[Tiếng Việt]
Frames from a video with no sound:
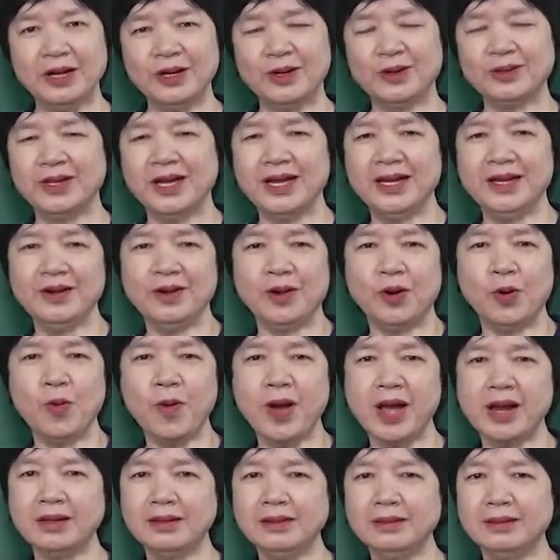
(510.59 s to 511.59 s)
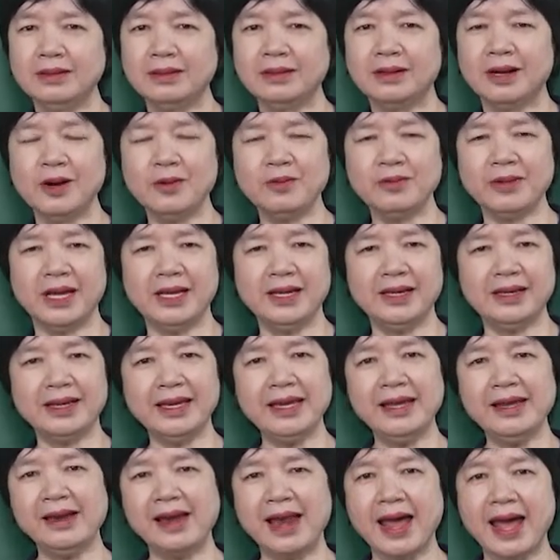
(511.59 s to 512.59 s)
Có thấy nó hoang đường không? Thấy
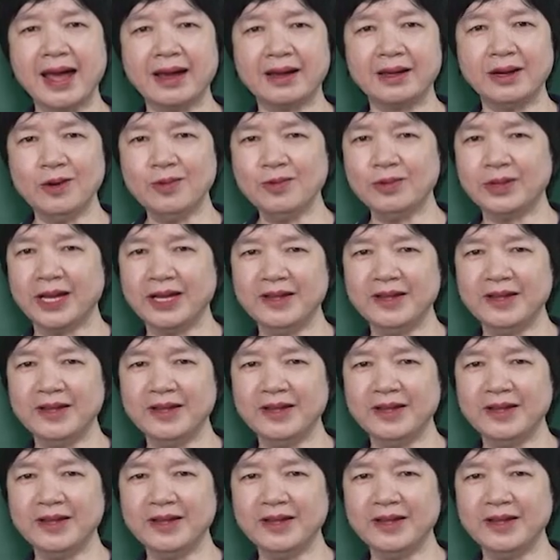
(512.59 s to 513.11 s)
kỳ lạ không?